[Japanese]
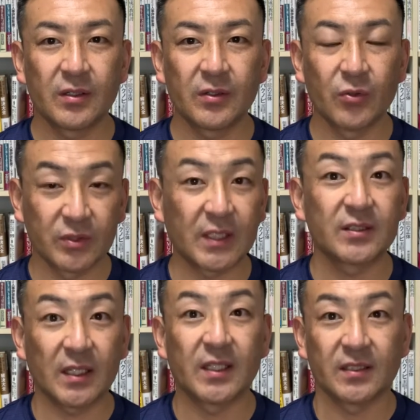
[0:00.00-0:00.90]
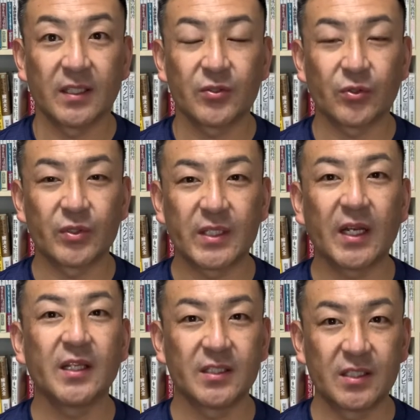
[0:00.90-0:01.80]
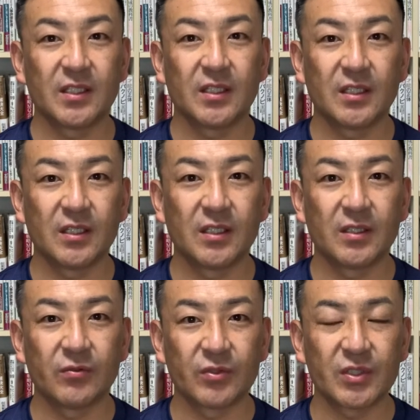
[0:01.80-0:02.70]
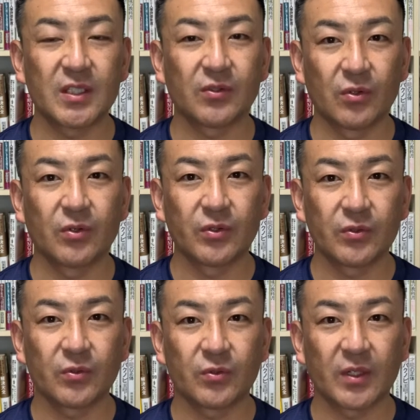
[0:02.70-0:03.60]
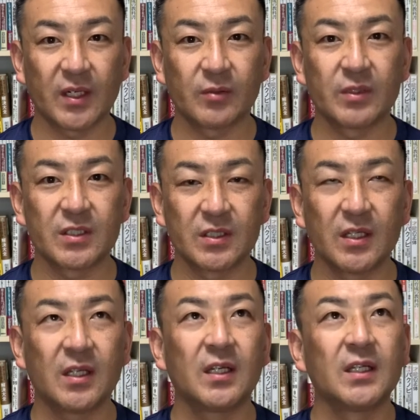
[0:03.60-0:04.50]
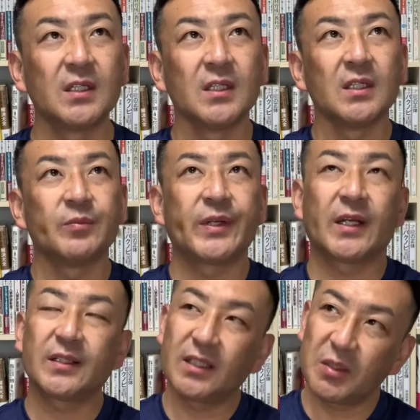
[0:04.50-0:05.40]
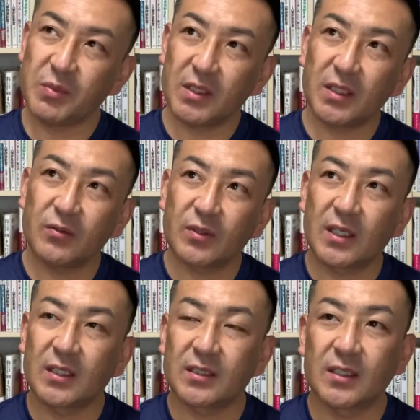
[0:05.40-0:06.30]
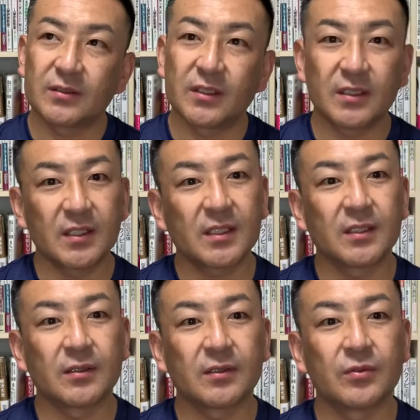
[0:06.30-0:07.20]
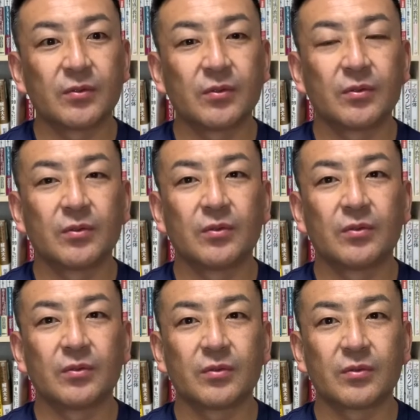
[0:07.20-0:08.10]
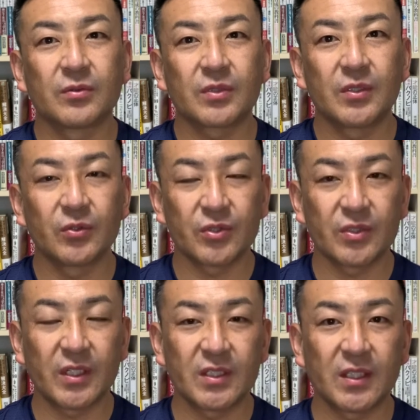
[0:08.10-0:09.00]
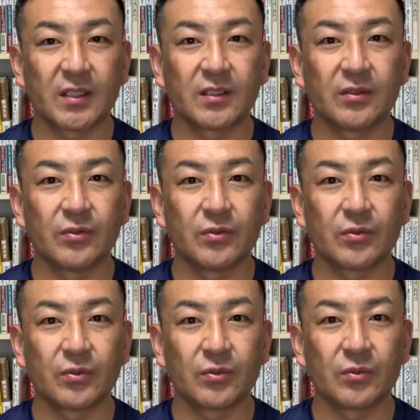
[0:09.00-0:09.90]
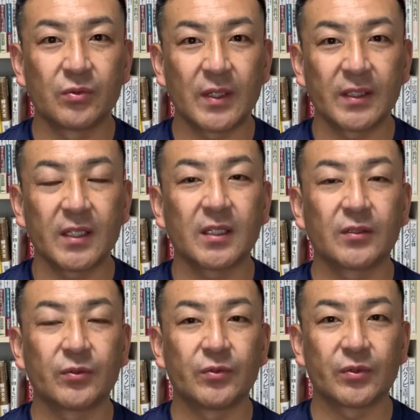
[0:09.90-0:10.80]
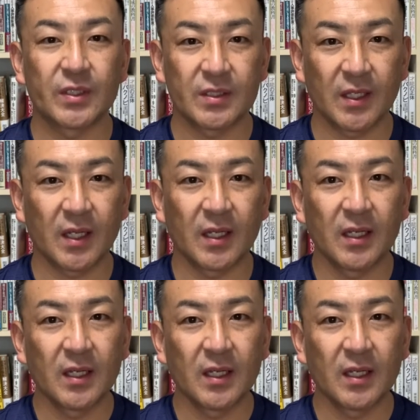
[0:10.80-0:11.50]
6月がですね、ちょっとチャレンジをしたというところがありまして、やってみての感覚から、こう、軌道修正したっていうことは何かというとですね、